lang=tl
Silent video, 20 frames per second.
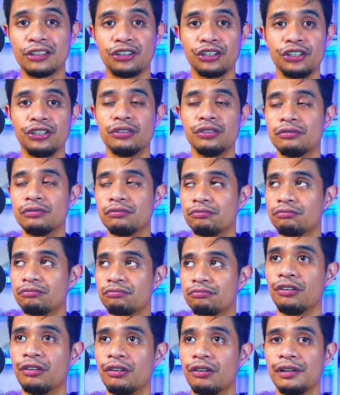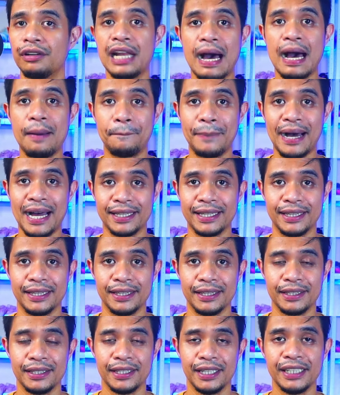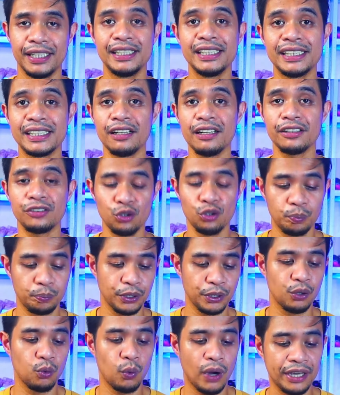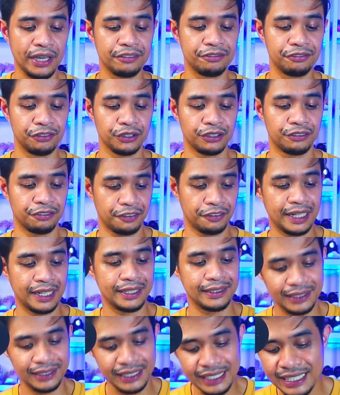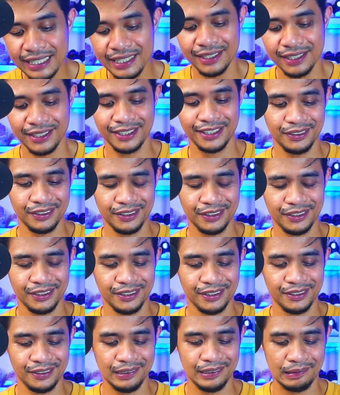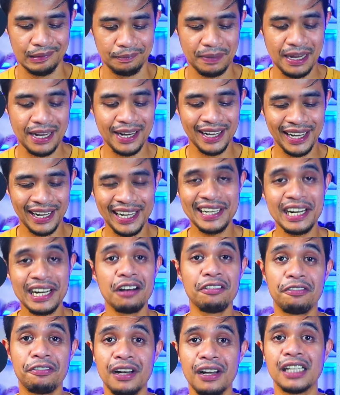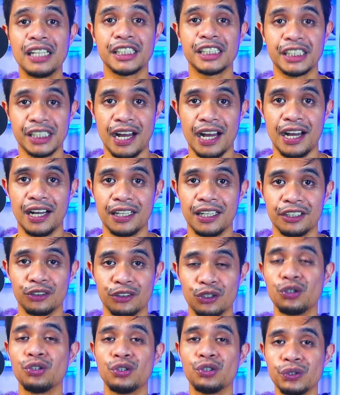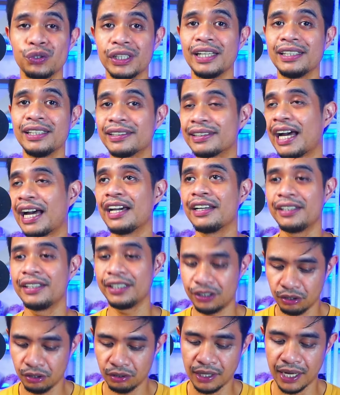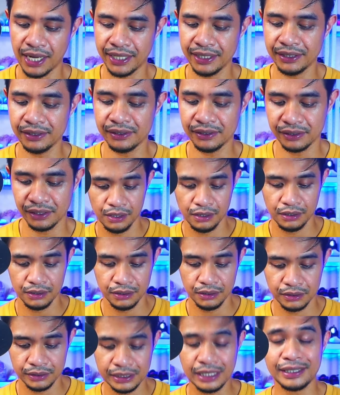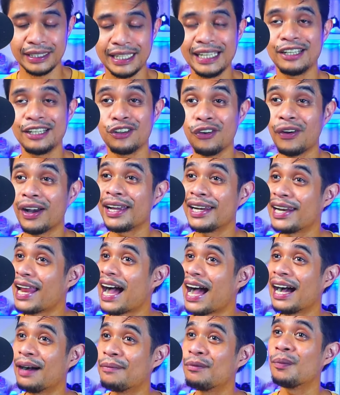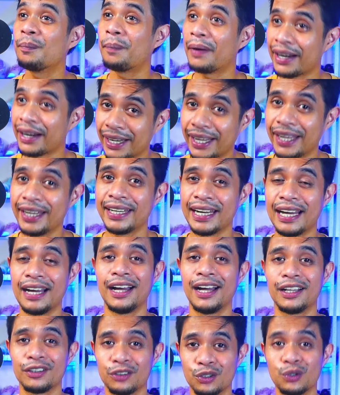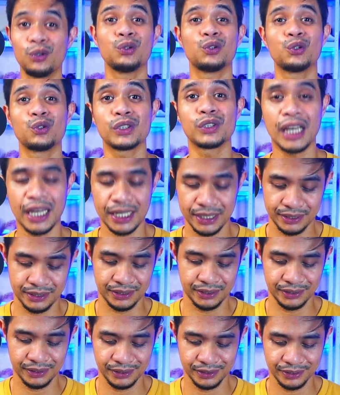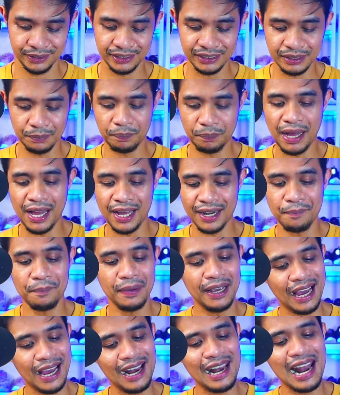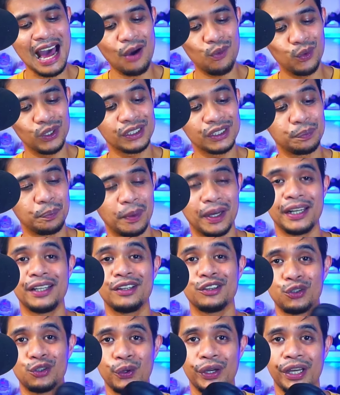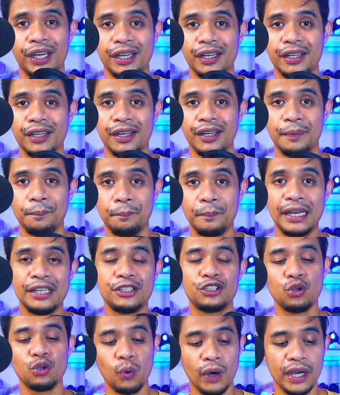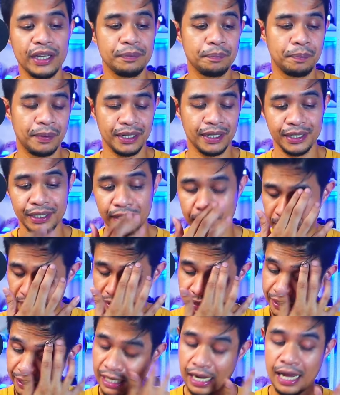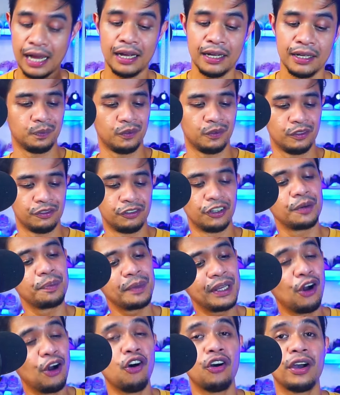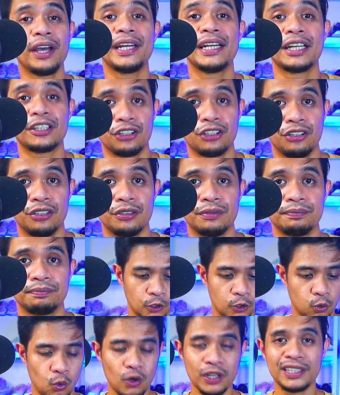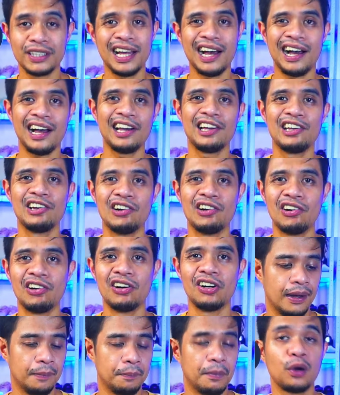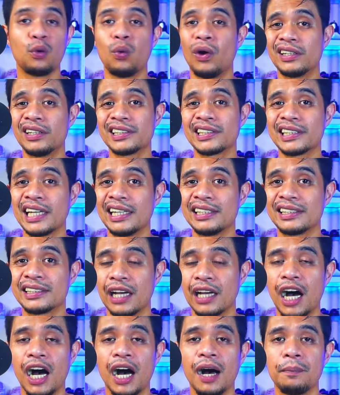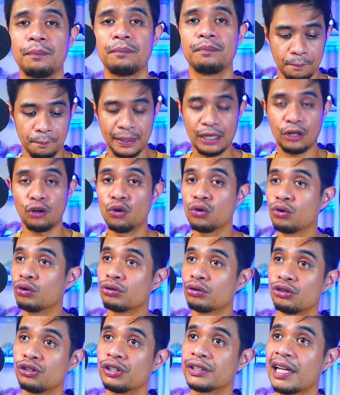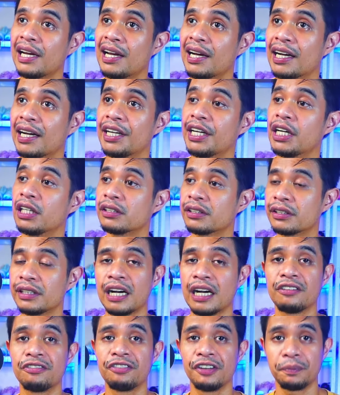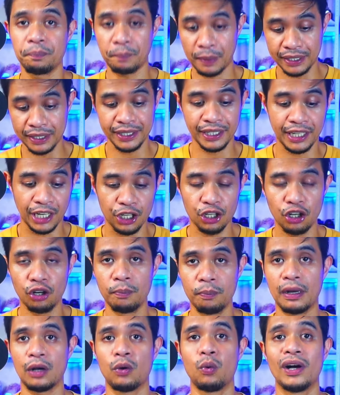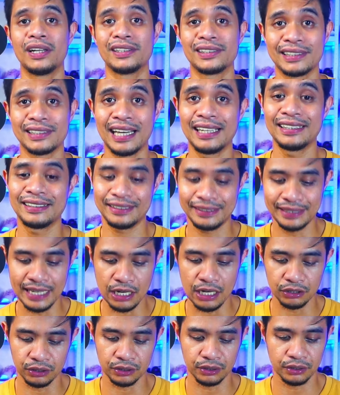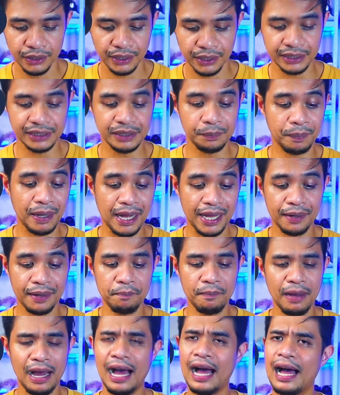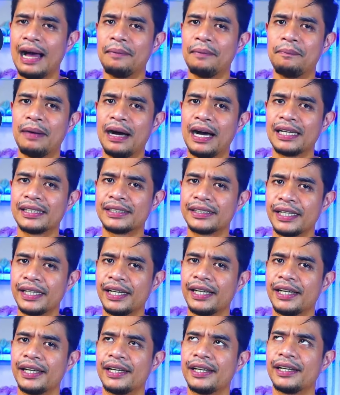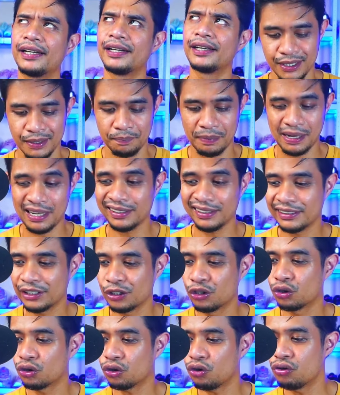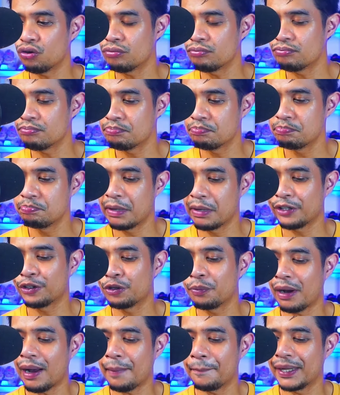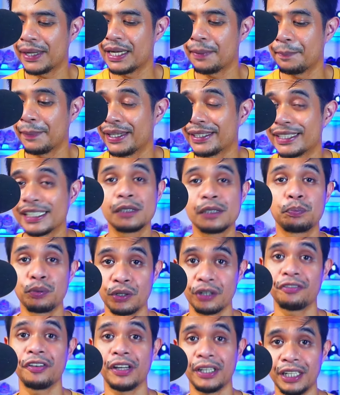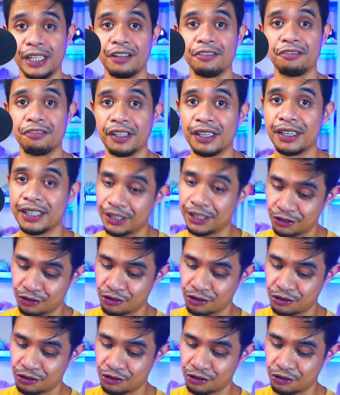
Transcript: yung lapad. Hindi siya super wide foot friendly. Parang enough lang siya. True to size tayo dito guys. Sa tingin ko kailangan mo pa rin na true to size. Kasi parang may allowance pa rin to eh. Medyo wide pa rin naman siya. For me, okay na to. Huwag na kayo mag one size up pero kung gusto nyo talaga ng snug fit, pwede kayo mag one size down. Kasi parang mahaba siya eh. Parang siguro kung medyo makapal na medyas, perfect na yung fit nito.